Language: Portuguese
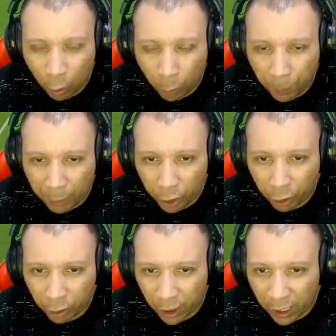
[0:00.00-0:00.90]
o primeiro dia que
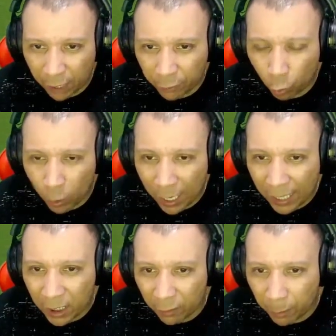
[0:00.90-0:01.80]
eu entrei na live, o cara
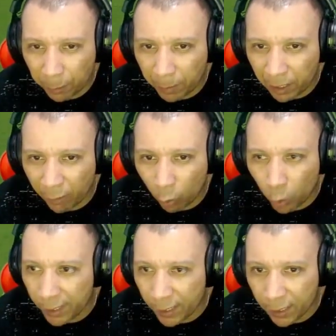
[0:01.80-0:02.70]
que tava em primeiro tava com
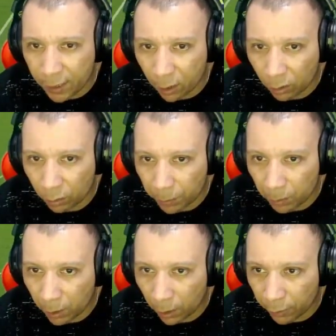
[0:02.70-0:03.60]
80 de saldo.
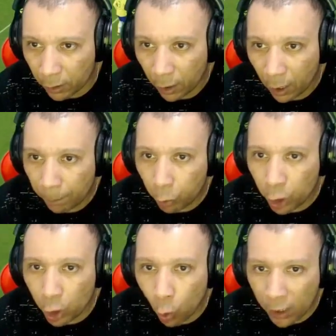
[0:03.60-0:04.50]
Cara. Falei, por
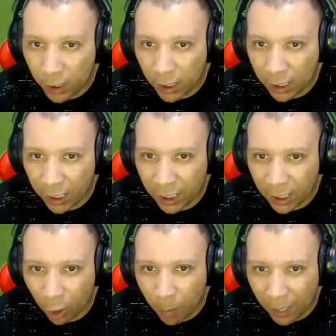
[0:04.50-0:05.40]
então, enquanto ainda tá dentro
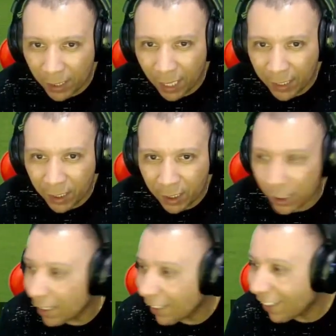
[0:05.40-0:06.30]
da normalidade aqui.
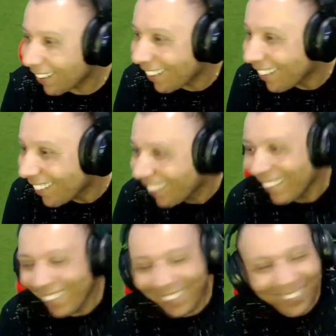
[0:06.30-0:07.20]
Só